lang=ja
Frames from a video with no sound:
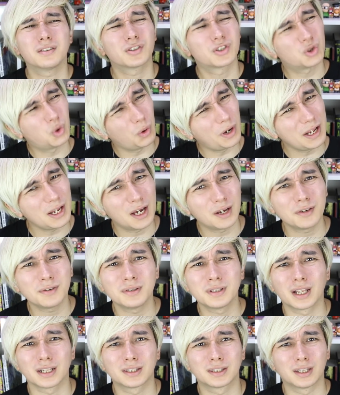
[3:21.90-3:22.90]
それや
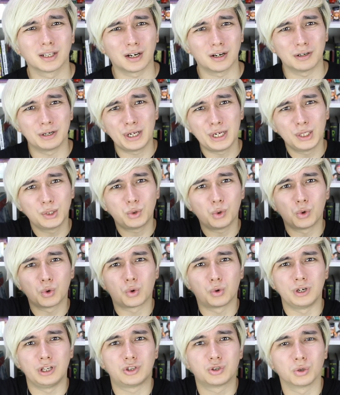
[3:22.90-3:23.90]
るんだったら冷凍
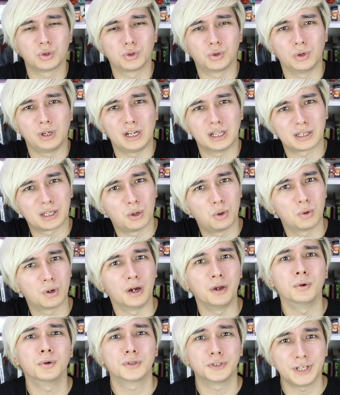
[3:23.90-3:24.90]
庫にちょっと入れた方
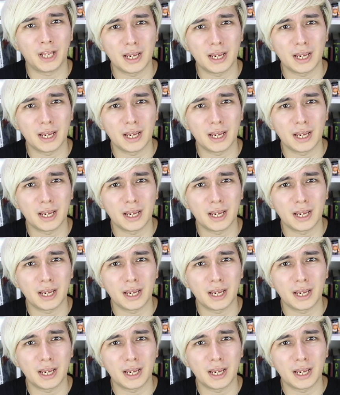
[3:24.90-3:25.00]
がよく